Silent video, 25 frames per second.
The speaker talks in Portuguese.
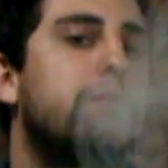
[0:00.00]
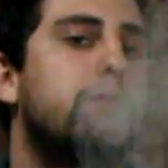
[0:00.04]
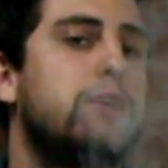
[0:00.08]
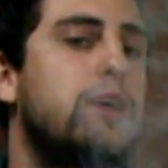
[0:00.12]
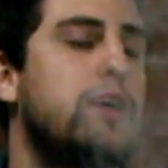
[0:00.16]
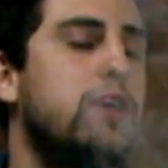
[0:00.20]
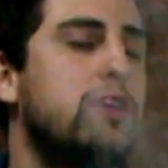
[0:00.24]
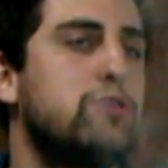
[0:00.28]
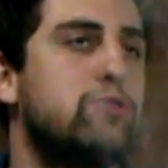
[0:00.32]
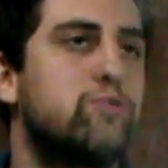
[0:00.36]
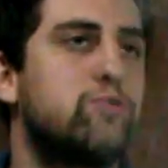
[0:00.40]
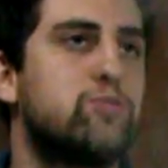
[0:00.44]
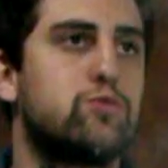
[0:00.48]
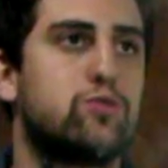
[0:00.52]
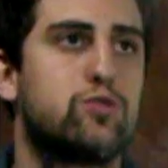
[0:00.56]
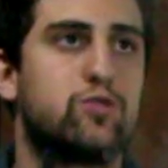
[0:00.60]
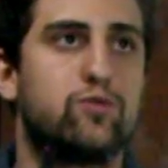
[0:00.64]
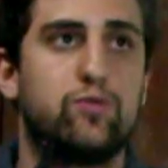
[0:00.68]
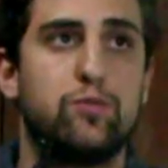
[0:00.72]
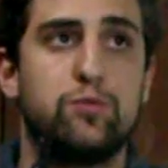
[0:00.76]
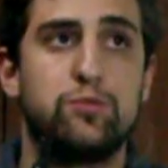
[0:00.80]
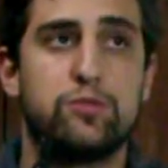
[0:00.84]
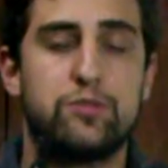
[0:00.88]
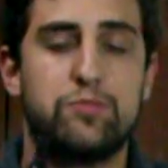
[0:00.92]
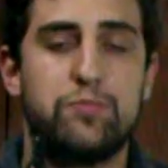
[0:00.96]
é isso, os
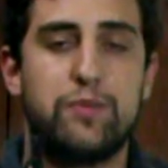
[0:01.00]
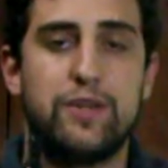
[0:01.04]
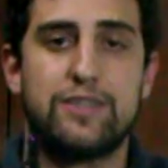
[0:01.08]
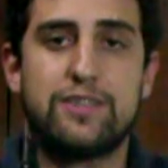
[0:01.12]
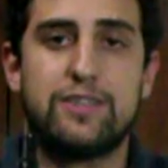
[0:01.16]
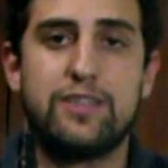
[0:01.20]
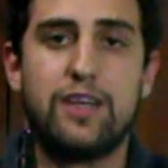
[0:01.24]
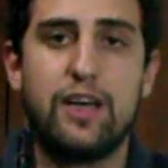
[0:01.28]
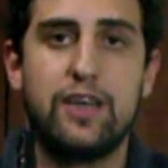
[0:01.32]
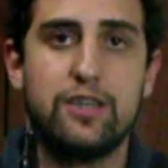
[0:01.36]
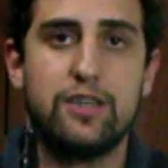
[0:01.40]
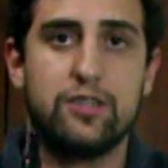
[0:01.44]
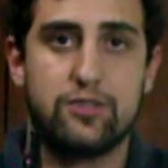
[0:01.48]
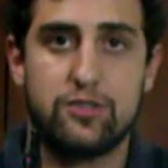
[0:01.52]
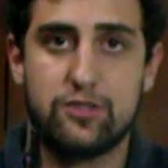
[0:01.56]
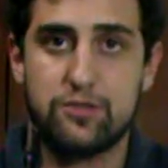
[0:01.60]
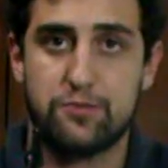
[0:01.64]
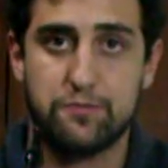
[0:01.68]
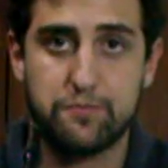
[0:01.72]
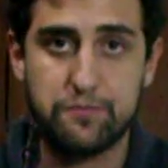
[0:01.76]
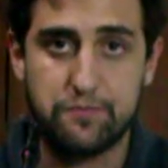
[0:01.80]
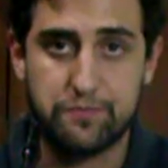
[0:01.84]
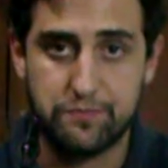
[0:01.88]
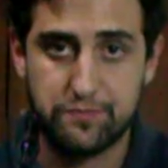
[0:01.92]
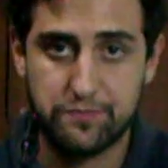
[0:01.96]
fumos masais
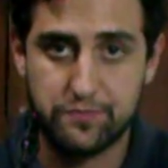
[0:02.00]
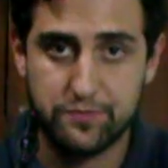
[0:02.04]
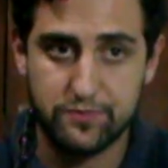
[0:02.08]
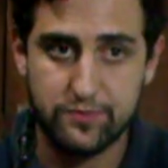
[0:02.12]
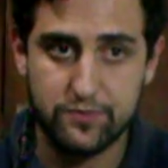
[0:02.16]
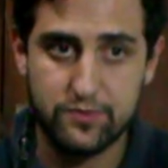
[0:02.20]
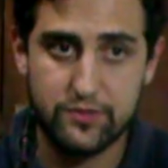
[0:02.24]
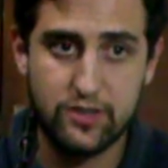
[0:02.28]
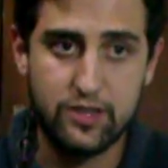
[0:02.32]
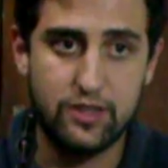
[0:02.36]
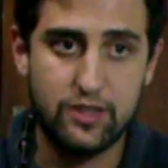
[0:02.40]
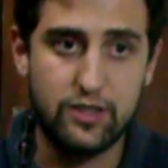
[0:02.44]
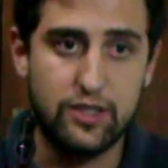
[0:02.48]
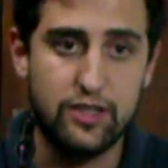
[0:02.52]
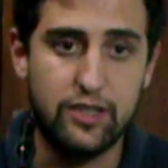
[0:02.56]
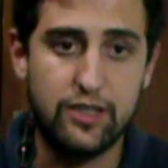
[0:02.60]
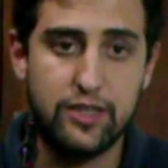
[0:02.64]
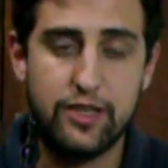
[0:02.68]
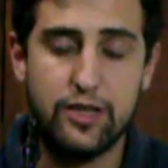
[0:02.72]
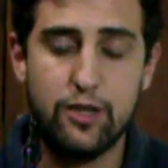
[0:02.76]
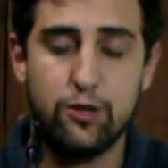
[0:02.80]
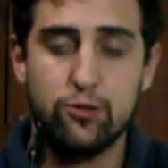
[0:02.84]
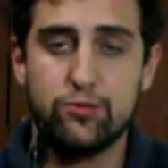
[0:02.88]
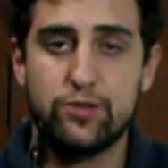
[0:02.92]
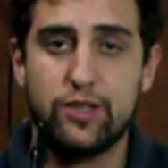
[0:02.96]

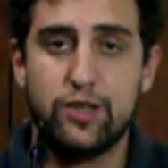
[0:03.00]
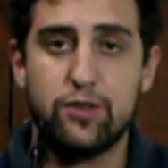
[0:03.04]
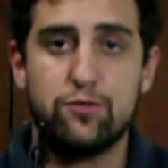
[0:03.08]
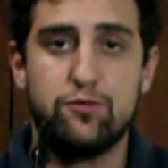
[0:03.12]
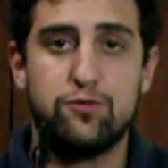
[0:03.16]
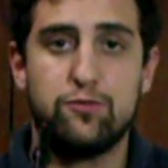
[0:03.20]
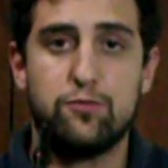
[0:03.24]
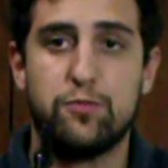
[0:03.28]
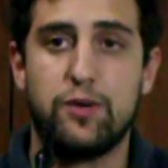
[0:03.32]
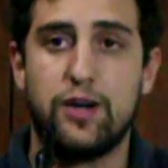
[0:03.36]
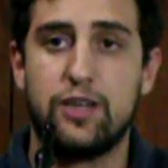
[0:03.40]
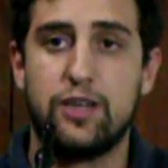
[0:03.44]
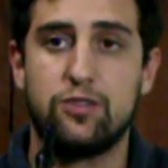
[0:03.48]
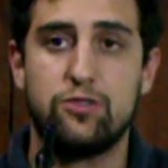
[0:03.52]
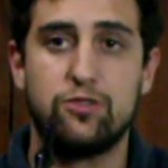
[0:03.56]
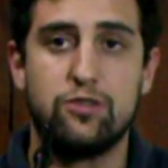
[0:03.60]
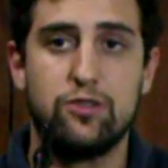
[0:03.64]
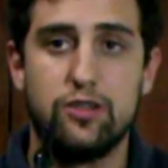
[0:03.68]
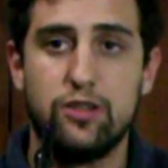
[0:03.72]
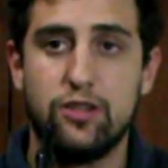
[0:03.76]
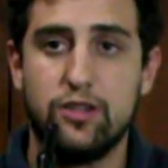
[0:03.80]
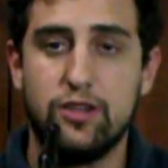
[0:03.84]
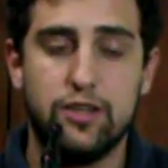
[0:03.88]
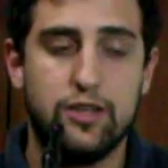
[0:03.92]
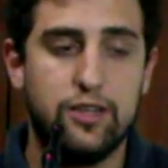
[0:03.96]
que eu tenho fumado
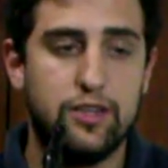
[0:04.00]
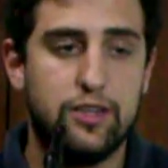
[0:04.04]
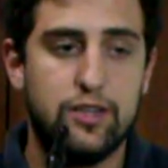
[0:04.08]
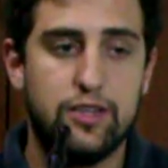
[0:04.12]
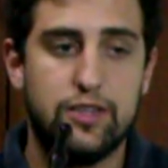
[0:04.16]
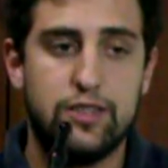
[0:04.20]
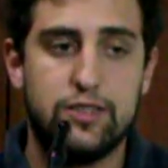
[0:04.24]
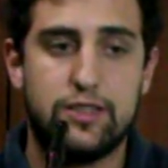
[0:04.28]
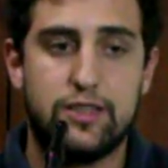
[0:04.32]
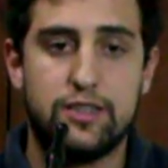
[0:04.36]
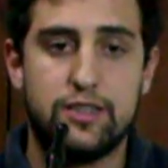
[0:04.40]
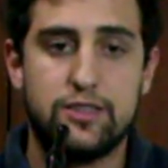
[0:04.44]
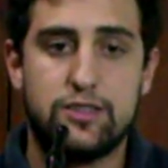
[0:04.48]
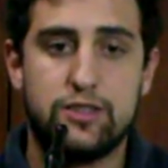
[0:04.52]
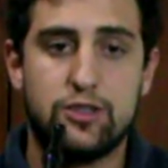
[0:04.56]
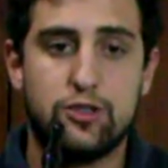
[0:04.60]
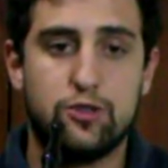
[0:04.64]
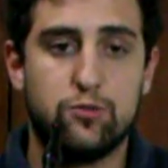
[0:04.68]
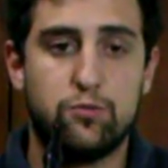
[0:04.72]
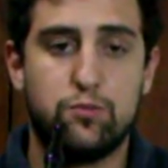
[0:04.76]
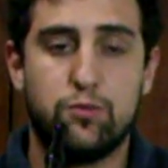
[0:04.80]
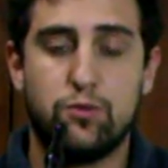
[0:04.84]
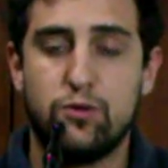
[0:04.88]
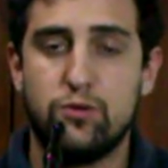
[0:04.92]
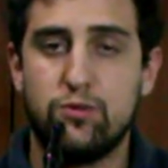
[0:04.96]
tem
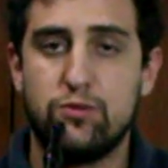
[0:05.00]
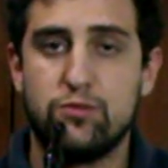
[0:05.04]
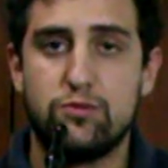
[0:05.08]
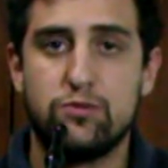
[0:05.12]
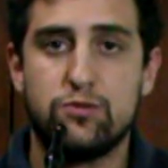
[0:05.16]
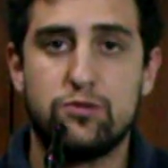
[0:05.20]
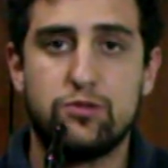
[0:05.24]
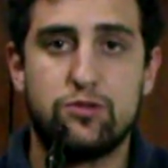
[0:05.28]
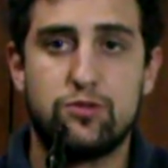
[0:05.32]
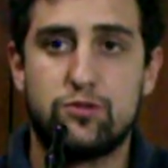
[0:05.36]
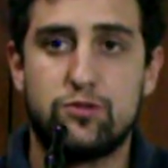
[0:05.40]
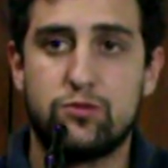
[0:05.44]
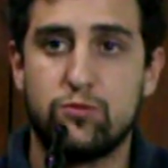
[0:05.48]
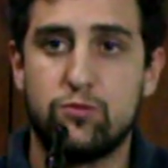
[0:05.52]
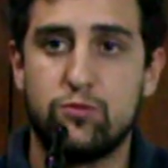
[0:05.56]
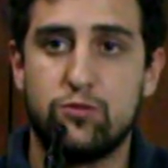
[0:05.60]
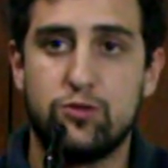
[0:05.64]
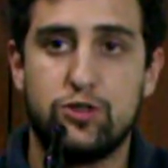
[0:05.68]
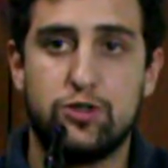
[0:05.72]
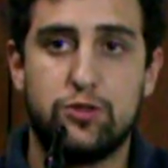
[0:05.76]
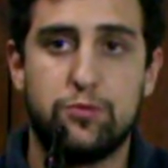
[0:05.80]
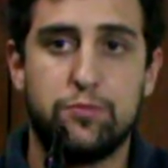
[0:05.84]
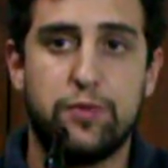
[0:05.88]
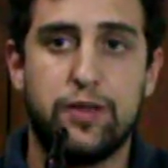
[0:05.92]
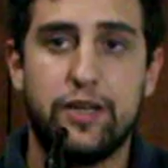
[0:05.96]
sido bons, o
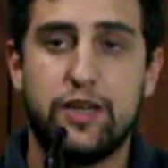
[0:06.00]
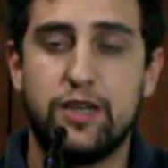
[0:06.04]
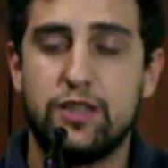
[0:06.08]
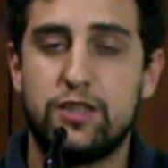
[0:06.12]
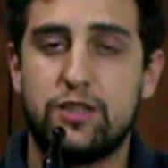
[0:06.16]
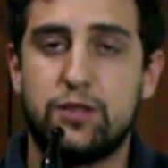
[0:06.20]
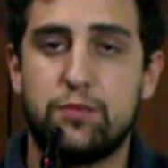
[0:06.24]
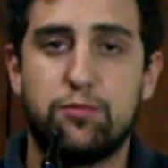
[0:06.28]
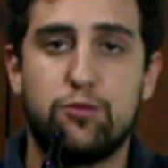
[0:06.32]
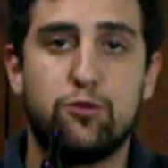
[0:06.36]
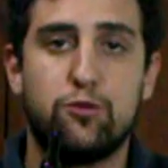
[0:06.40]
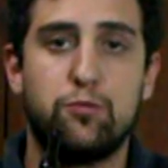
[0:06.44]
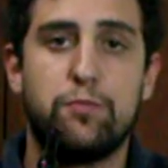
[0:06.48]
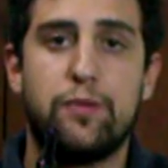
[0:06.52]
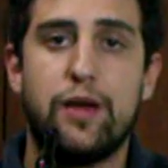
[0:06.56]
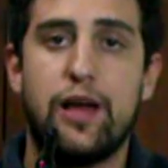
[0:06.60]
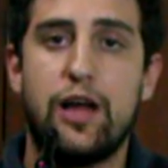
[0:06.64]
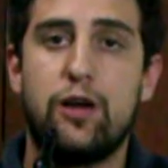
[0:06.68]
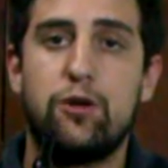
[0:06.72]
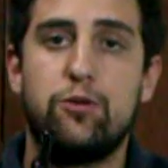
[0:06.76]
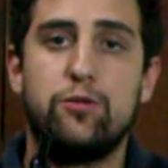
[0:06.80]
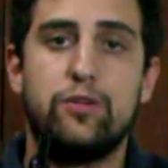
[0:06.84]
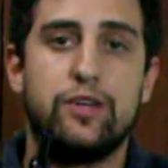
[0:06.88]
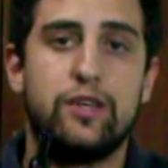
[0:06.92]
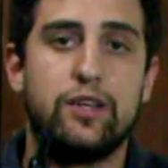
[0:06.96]
de menta,
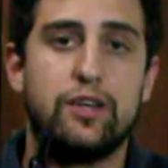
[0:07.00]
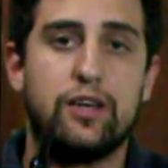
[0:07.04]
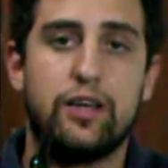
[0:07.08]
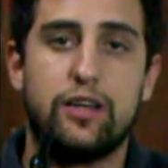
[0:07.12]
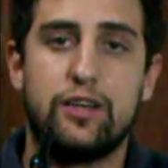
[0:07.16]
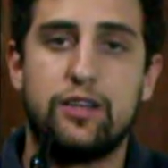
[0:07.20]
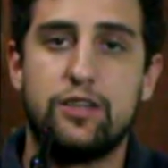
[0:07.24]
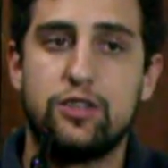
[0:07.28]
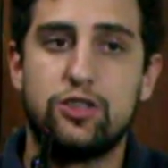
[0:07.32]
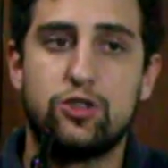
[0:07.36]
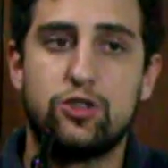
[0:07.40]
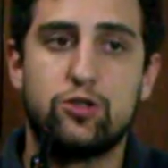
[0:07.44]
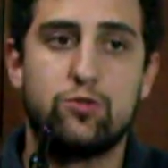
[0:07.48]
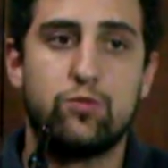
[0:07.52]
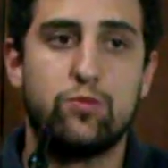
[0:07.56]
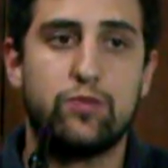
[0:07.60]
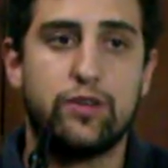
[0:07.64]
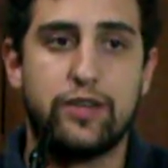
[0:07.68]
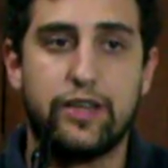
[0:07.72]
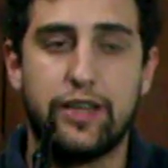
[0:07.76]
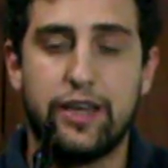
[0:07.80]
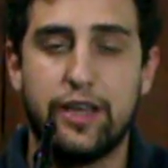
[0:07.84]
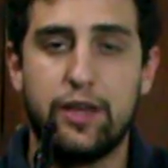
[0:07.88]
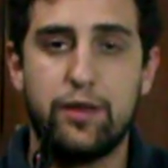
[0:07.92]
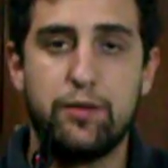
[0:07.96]
blueberry, laranja com
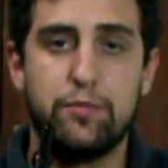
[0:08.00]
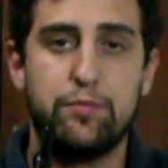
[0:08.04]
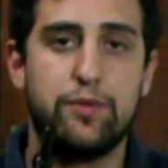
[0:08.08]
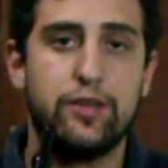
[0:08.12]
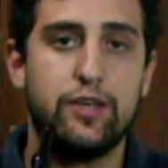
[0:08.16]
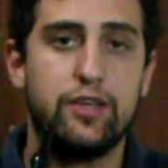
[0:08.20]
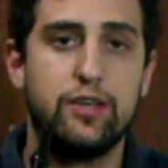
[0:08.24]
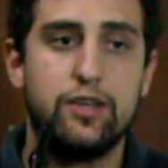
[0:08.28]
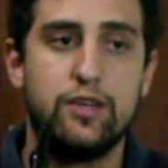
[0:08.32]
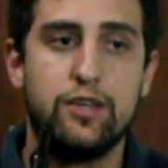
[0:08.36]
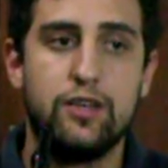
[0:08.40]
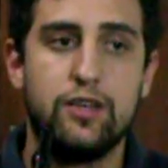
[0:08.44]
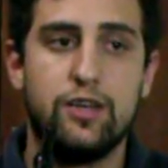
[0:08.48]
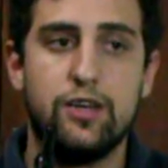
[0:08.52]
creme,